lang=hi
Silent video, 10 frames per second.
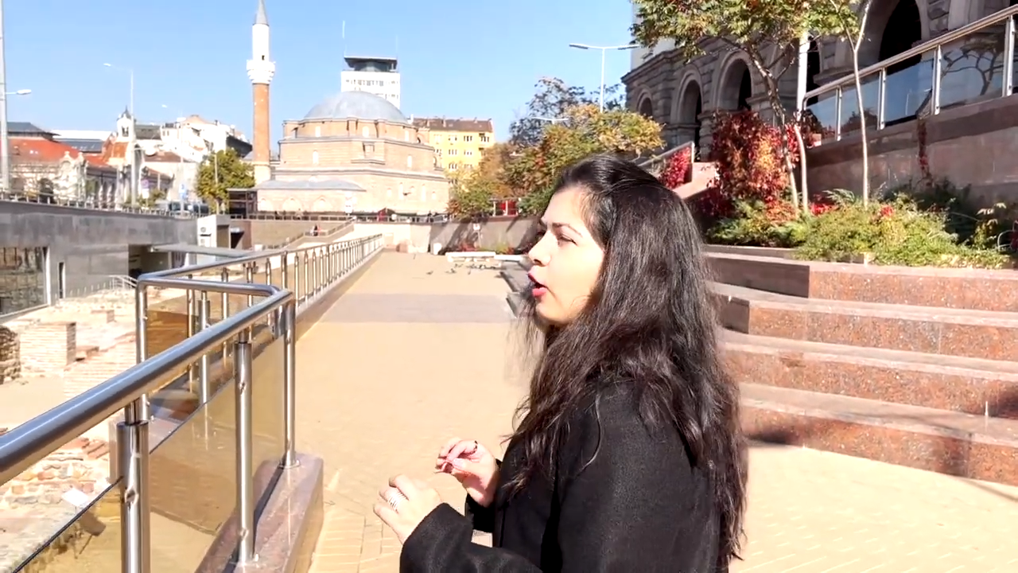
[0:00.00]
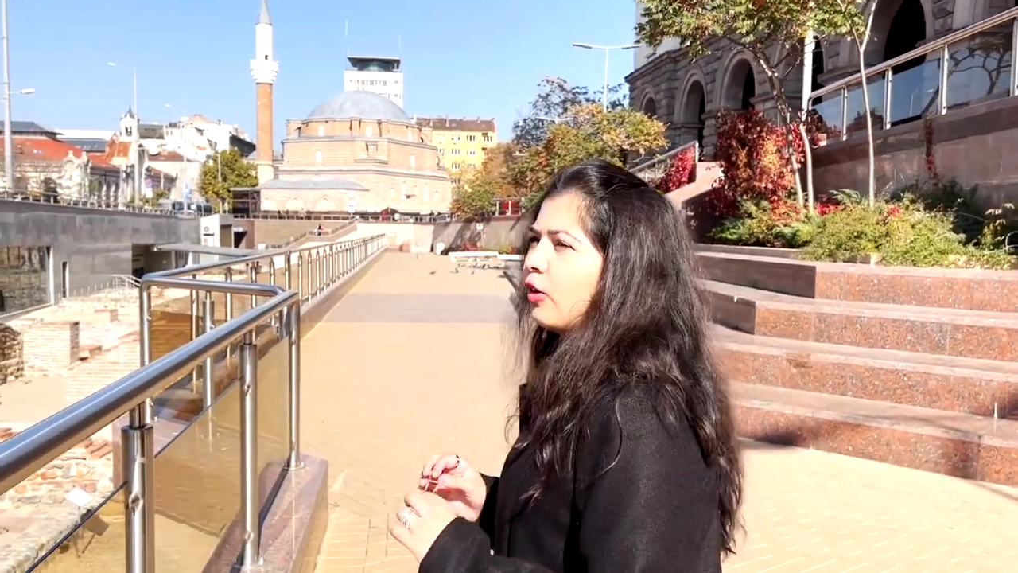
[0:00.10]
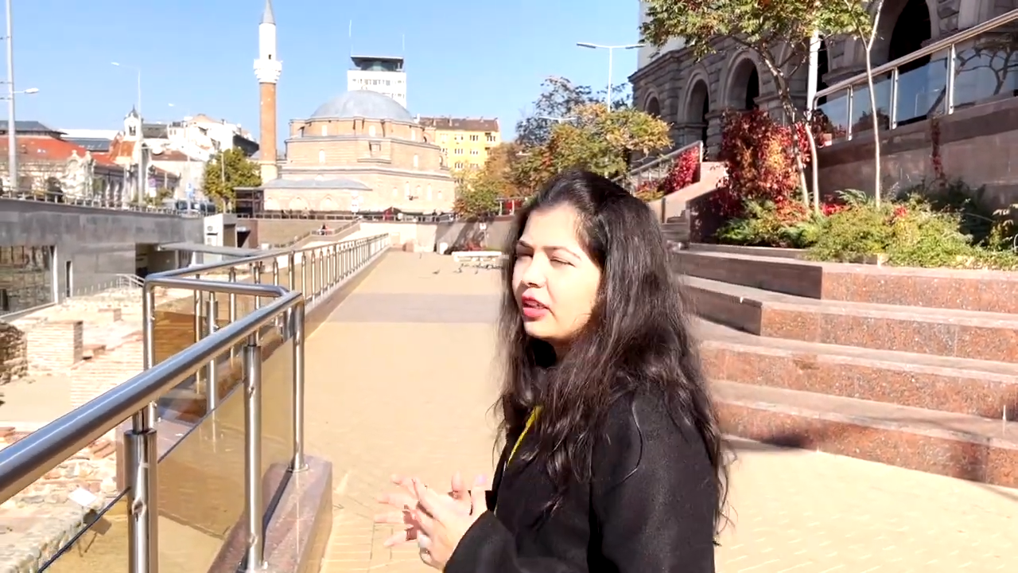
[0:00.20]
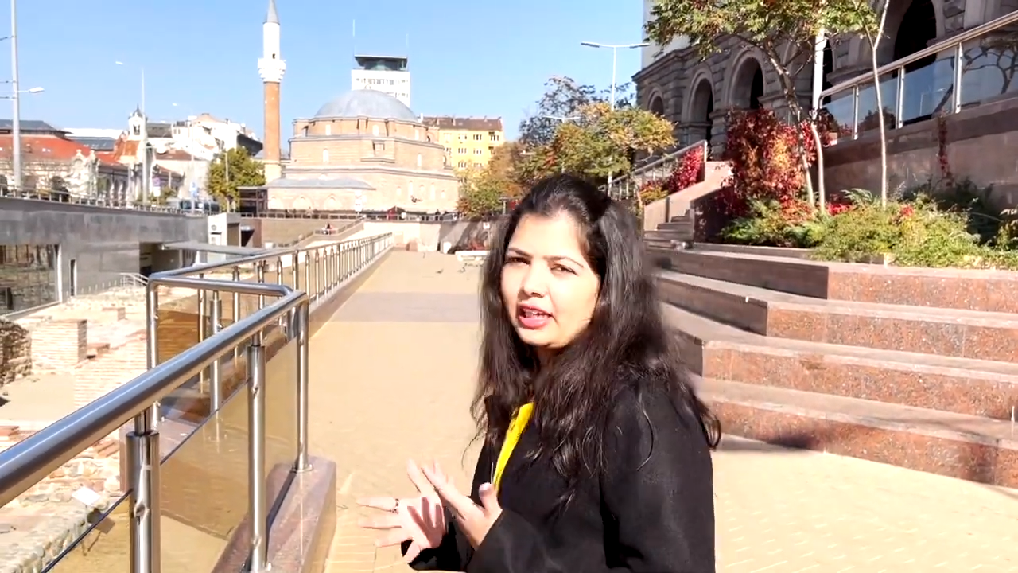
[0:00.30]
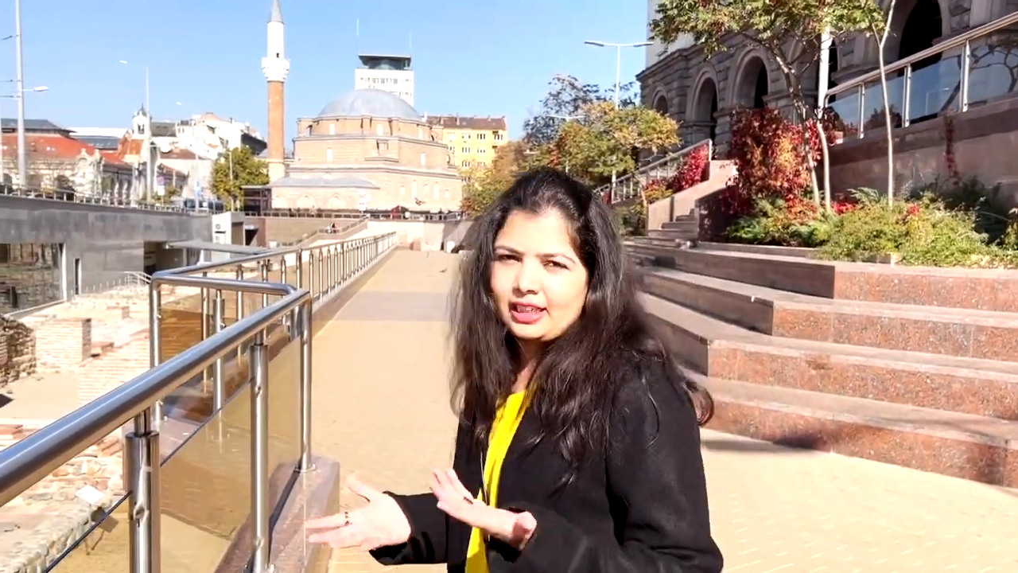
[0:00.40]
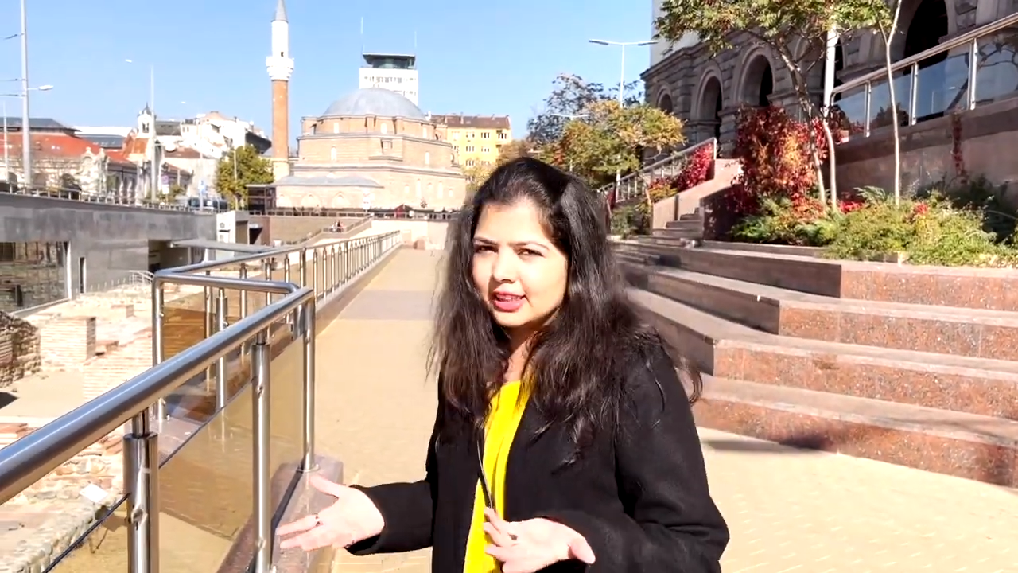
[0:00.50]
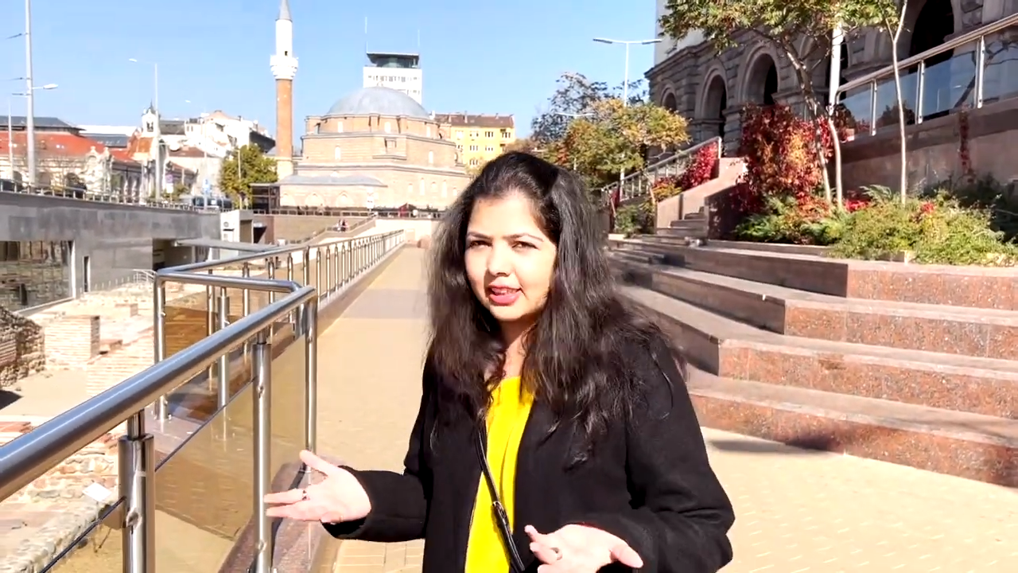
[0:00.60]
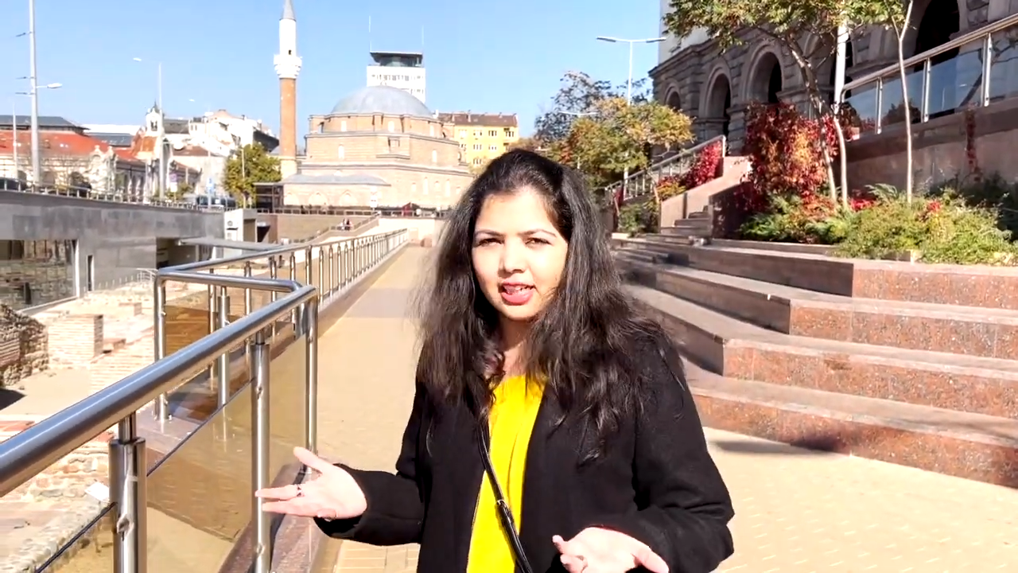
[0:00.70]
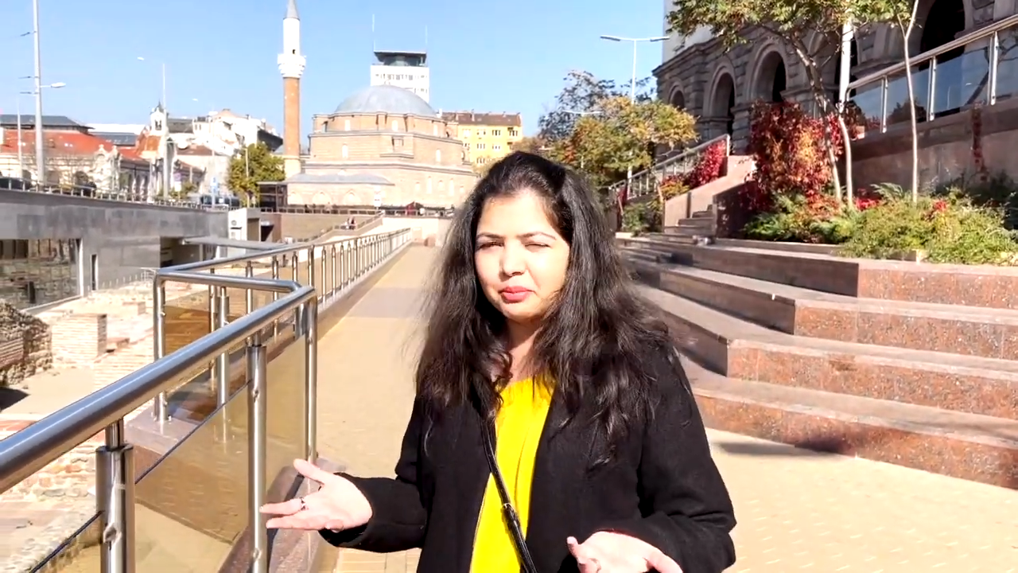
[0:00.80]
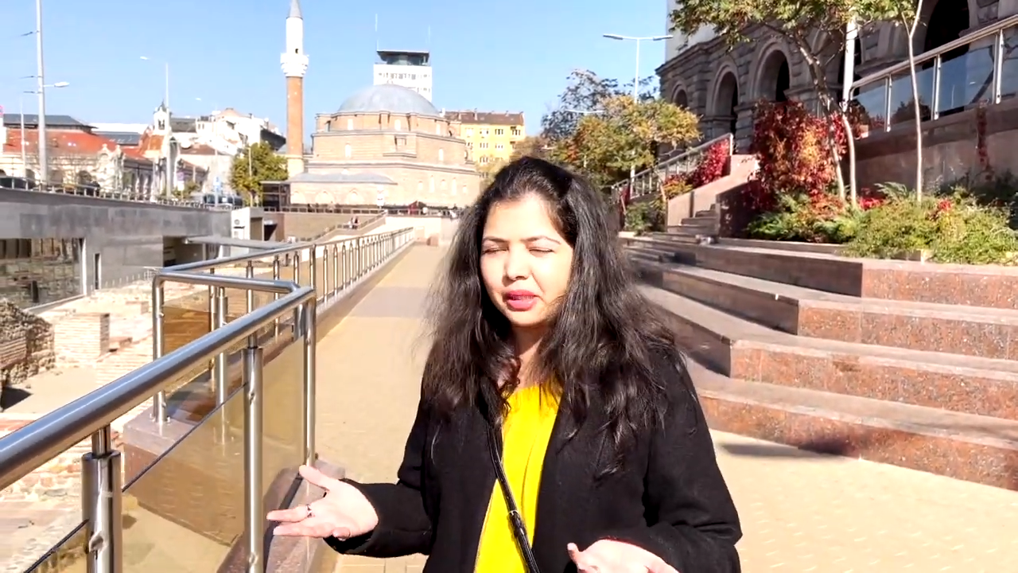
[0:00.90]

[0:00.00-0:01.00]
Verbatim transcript: और क्या क्या जगह आप